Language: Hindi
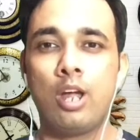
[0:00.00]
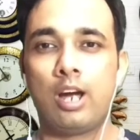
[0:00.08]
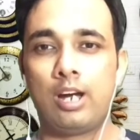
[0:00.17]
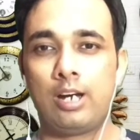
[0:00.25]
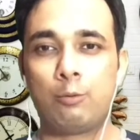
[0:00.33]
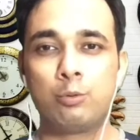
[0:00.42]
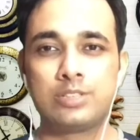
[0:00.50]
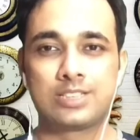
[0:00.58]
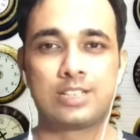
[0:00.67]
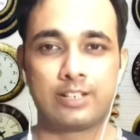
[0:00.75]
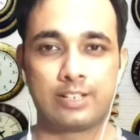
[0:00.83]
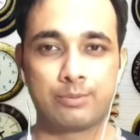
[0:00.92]
आ, उन
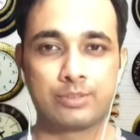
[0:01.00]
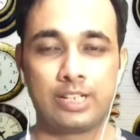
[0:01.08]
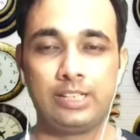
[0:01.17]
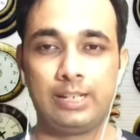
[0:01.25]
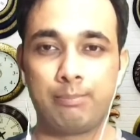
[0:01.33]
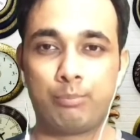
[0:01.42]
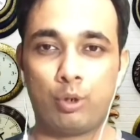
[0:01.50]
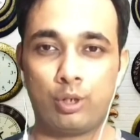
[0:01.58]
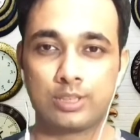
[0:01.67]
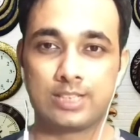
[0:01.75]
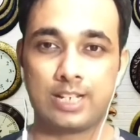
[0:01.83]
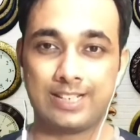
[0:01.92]
स्टार्टअप्स के लिए
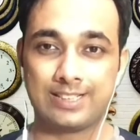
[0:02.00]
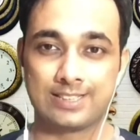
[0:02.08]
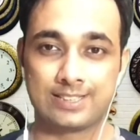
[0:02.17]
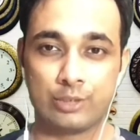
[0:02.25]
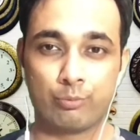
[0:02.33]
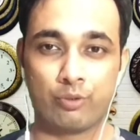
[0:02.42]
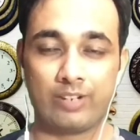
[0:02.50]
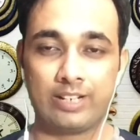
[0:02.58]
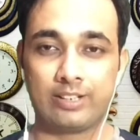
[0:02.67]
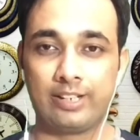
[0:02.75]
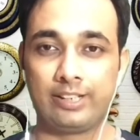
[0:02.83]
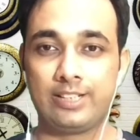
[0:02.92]
बहुत सारी सारी असिस्टेंस प्रोवाइड
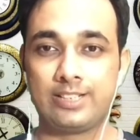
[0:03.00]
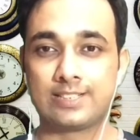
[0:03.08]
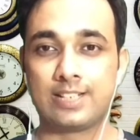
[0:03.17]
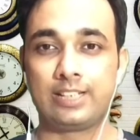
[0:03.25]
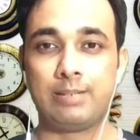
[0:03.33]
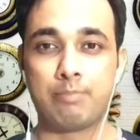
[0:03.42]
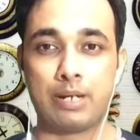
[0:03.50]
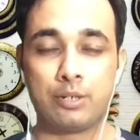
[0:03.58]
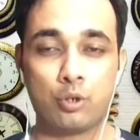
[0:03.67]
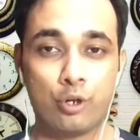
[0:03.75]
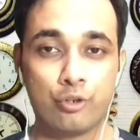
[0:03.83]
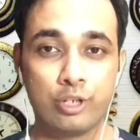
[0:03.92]
करेंगी जैसे कि
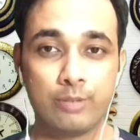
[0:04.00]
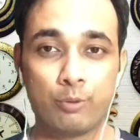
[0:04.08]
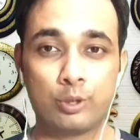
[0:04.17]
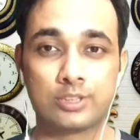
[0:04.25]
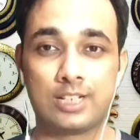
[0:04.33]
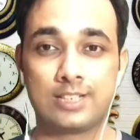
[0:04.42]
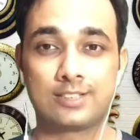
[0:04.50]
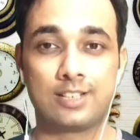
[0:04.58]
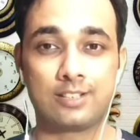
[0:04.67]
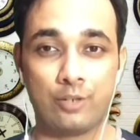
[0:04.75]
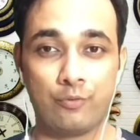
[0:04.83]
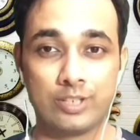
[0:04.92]
मेंटोरशिप और साथ
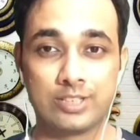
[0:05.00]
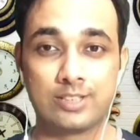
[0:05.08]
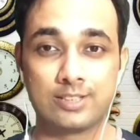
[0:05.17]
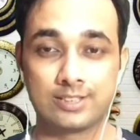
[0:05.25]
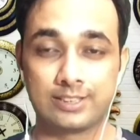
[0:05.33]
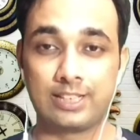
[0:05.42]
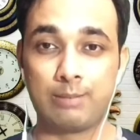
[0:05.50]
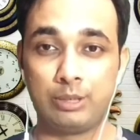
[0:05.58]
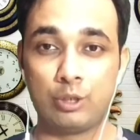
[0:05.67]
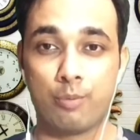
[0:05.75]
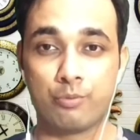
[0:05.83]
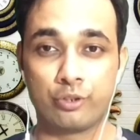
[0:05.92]
साथ इन्वेस्टर्स के
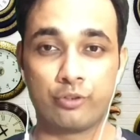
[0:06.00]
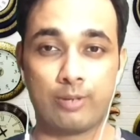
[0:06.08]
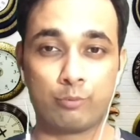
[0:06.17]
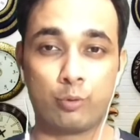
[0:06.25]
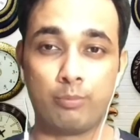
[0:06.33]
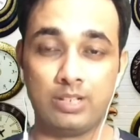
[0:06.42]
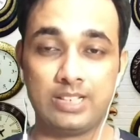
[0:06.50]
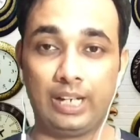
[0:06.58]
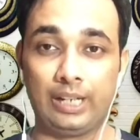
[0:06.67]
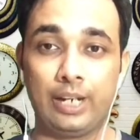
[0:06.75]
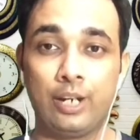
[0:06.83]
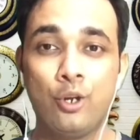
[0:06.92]
भी ऑप्शन आपको मिल
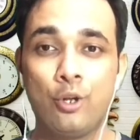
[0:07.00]
जाएंगे